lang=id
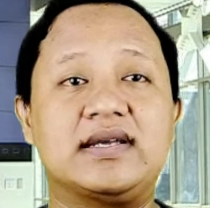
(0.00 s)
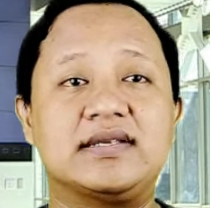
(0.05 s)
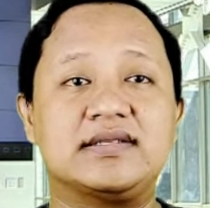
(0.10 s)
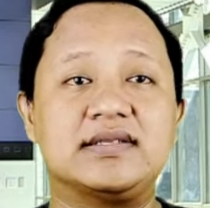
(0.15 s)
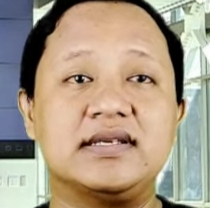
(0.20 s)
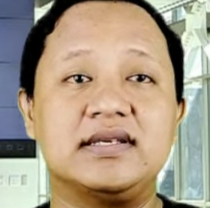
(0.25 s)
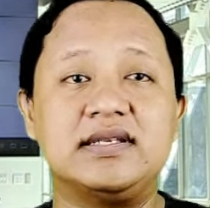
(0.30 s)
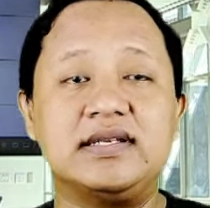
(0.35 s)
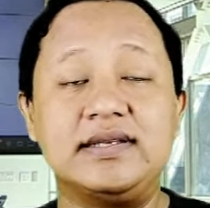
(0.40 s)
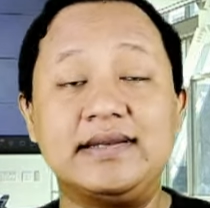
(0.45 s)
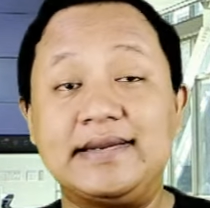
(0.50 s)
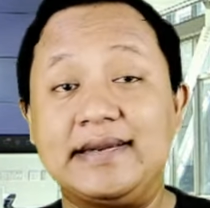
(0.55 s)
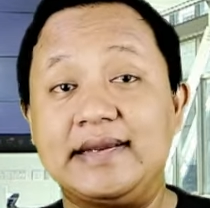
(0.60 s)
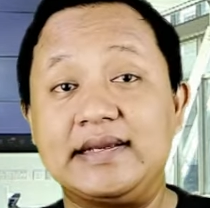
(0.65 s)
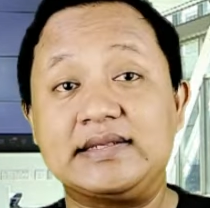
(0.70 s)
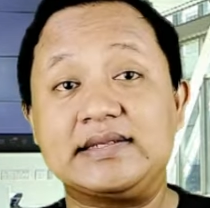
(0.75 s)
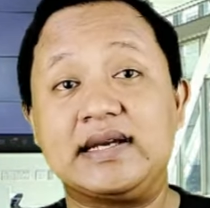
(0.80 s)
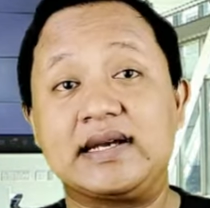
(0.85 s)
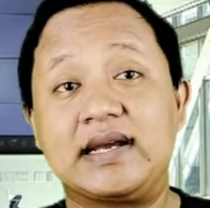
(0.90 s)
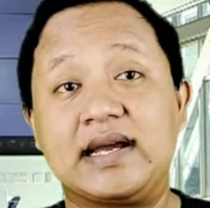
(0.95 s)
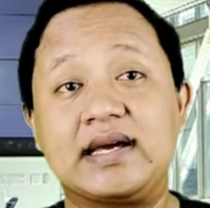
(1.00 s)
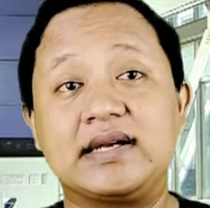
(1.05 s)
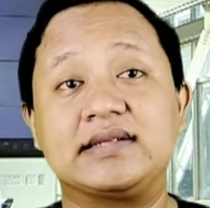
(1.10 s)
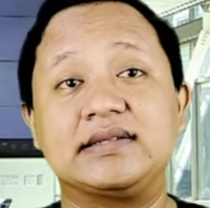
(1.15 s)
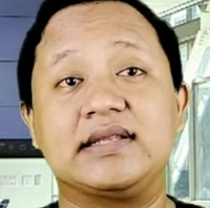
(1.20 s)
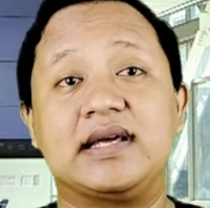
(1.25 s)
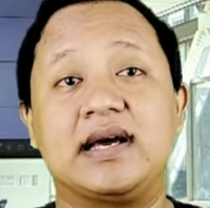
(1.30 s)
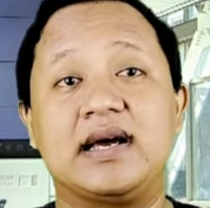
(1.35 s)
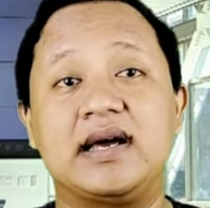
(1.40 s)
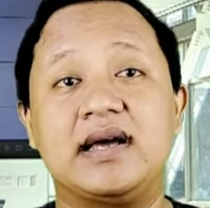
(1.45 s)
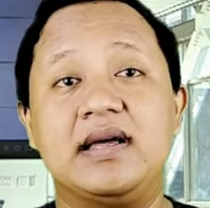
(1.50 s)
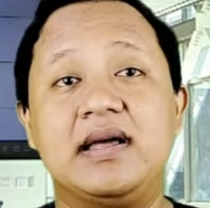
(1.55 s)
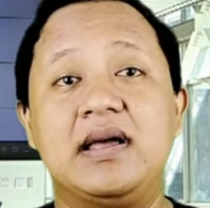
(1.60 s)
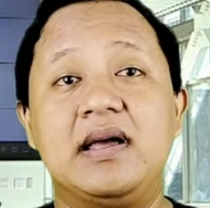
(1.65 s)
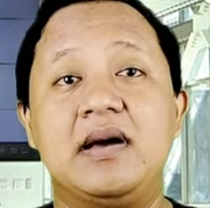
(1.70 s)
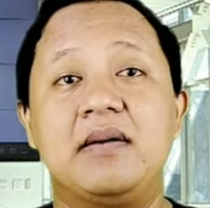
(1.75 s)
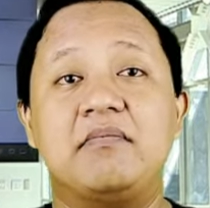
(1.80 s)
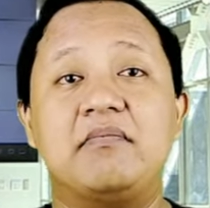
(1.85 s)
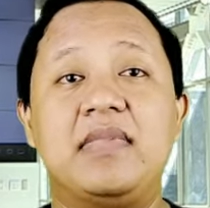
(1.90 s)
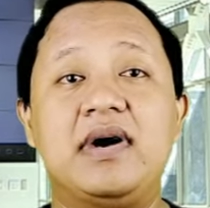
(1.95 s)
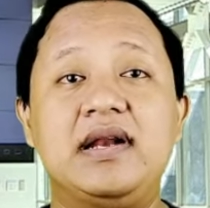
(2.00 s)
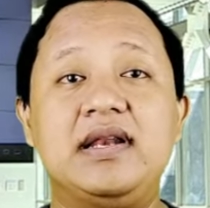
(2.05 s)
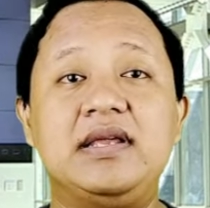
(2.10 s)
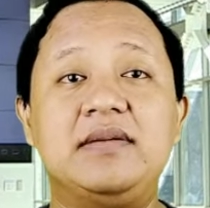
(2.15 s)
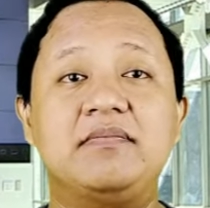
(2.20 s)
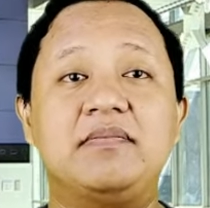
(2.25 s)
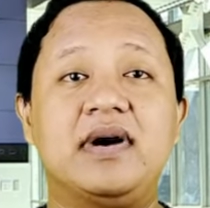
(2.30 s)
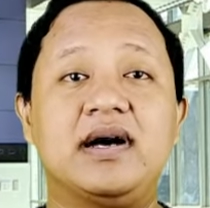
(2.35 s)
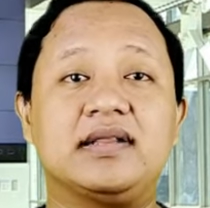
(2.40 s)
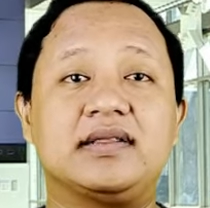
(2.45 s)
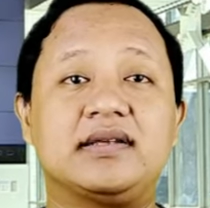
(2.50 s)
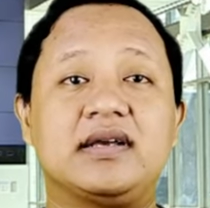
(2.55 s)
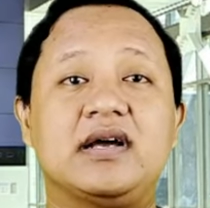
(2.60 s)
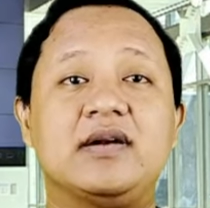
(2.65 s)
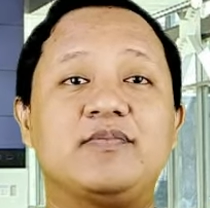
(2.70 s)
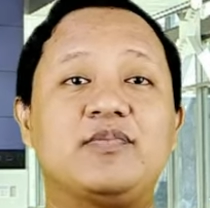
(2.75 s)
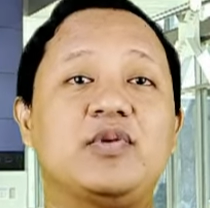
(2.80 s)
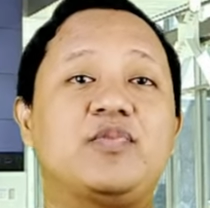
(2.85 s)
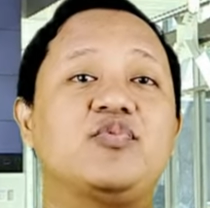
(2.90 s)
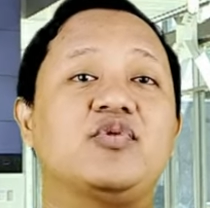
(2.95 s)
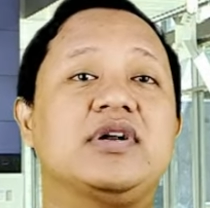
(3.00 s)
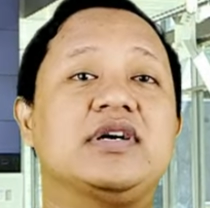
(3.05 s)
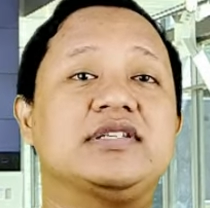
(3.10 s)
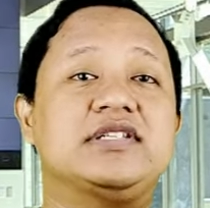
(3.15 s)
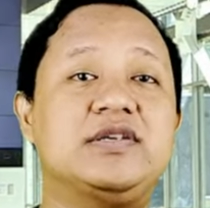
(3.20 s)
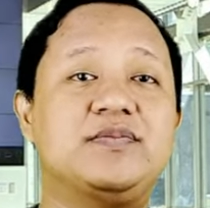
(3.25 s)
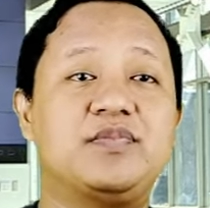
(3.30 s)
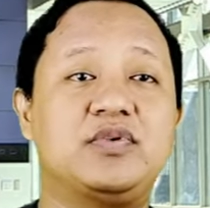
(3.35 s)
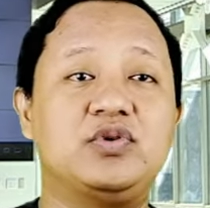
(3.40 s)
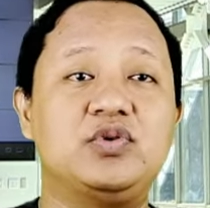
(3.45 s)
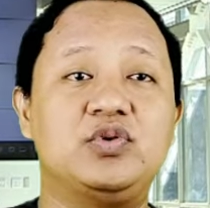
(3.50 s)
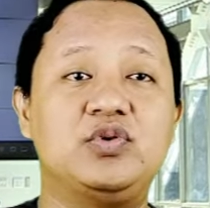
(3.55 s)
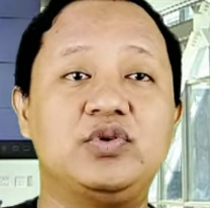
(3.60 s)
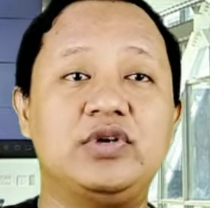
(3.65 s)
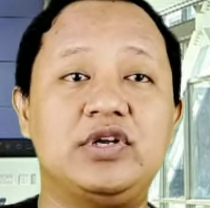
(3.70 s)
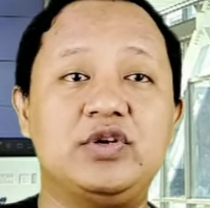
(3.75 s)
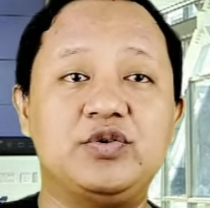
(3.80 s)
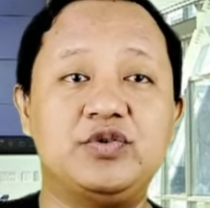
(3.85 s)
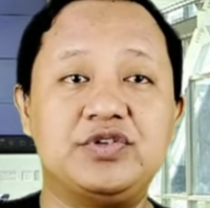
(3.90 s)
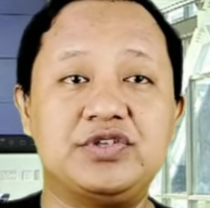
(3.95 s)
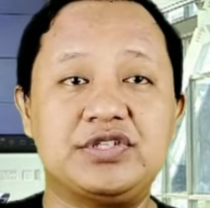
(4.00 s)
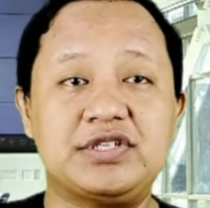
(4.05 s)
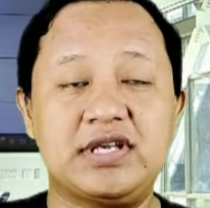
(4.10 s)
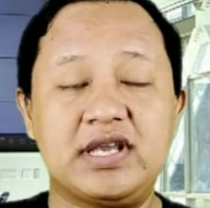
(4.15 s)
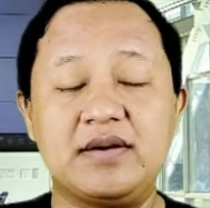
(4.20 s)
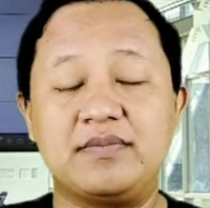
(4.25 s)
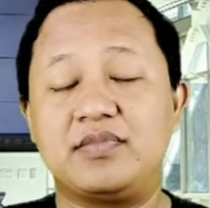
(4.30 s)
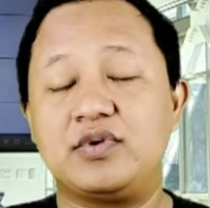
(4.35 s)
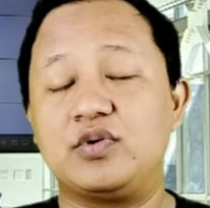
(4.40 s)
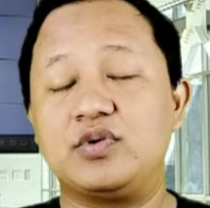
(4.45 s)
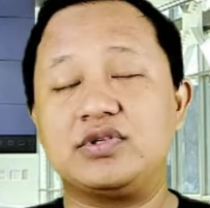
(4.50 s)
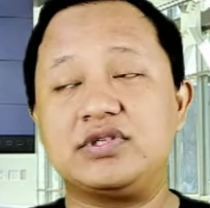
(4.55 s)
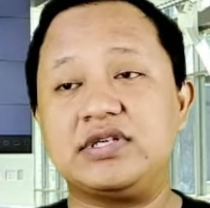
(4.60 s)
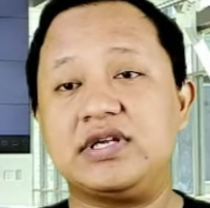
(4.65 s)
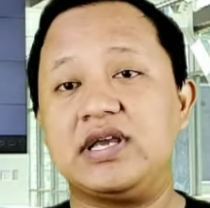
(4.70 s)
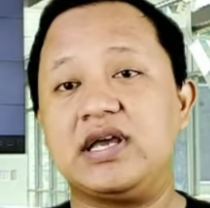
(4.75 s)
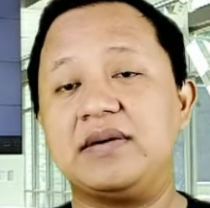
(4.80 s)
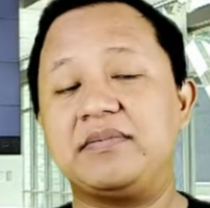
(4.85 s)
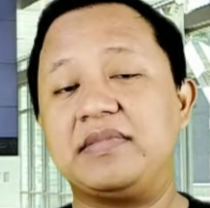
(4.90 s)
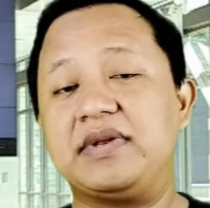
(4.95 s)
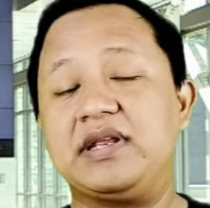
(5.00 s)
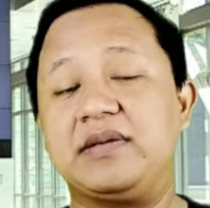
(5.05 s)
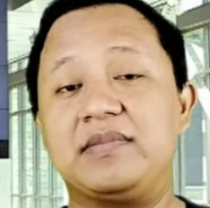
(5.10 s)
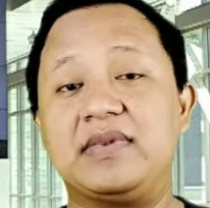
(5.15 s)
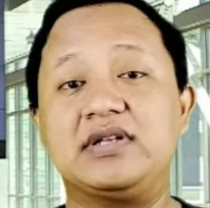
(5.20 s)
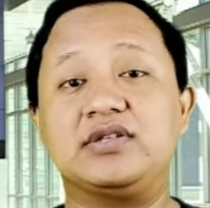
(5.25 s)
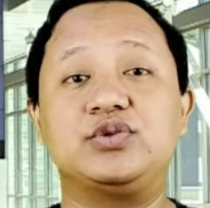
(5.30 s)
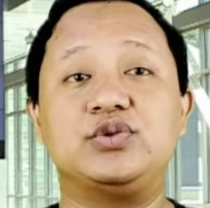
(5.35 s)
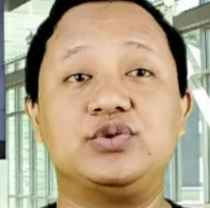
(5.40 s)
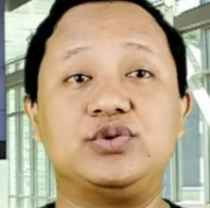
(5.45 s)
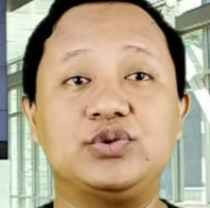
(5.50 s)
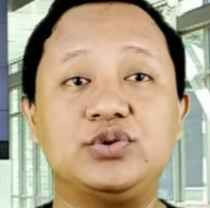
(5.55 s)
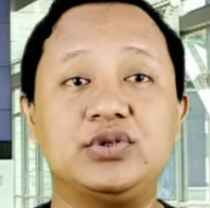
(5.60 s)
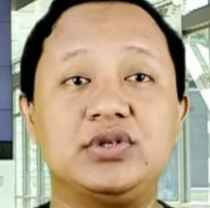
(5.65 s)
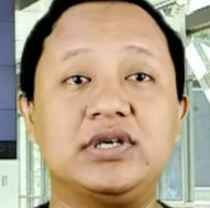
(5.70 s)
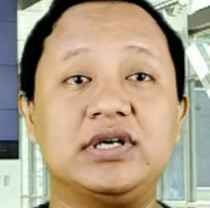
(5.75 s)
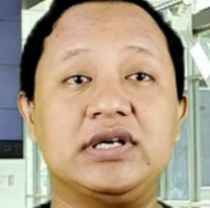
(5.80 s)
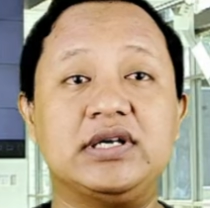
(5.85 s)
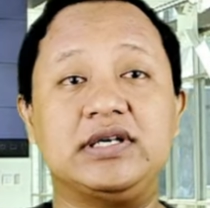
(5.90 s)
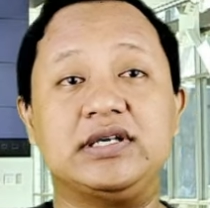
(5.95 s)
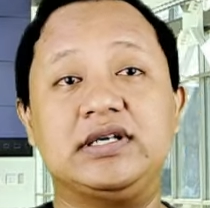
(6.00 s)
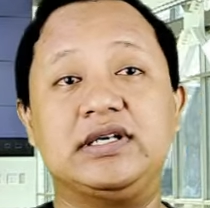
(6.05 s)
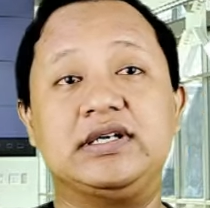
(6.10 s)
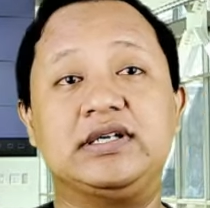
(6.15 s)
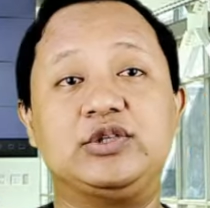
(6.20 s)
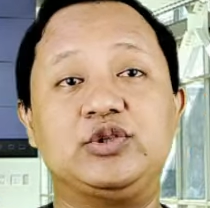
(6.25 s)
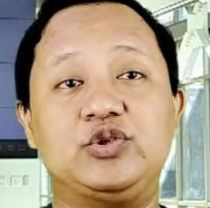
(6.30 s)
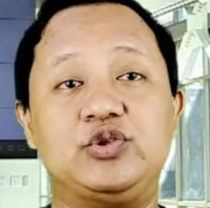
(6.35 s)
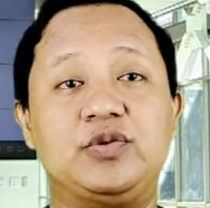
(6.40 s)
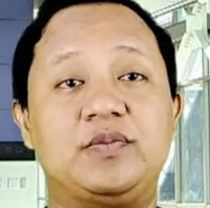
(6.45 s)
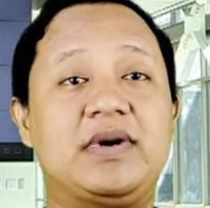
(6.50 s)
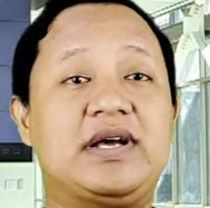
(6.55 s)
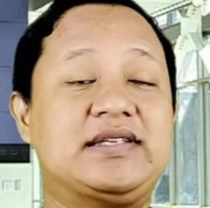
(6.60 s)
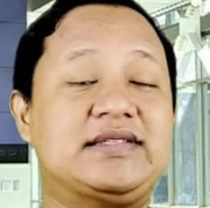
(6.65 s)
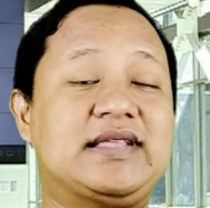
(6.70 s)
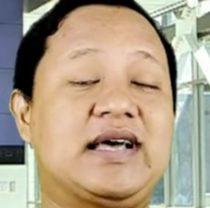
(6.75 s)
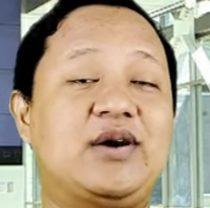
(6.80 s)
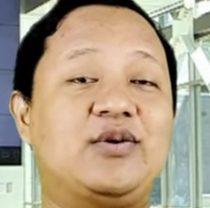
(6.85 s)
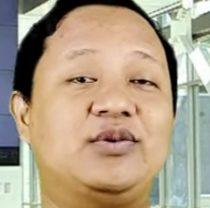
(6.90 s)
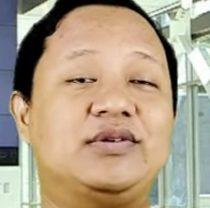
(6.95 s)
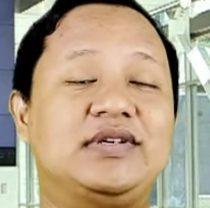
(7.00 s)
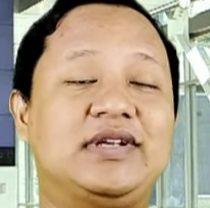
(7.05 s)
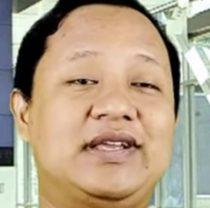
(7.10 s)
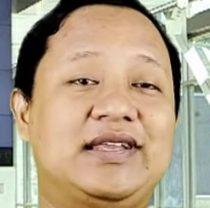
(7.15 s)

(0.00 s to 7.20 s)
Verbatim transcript: AS ini di Jakarta melibatkan populasi penduduk Indonesia berusia minimal 7 uh, 17 tahun.